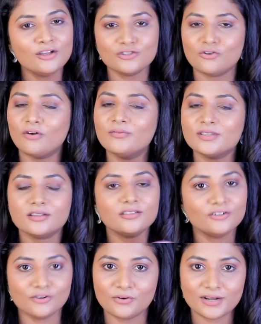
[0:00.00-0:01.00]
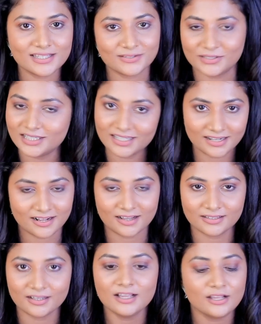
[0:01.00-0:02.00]
ஸோ ஆப்வியஸாக அந்த க்ளோனஸ் வந்து
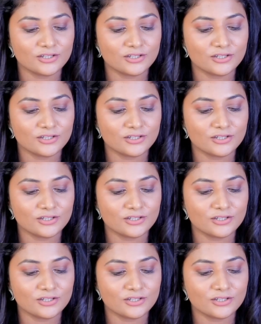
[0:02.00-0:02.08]
இருக்காது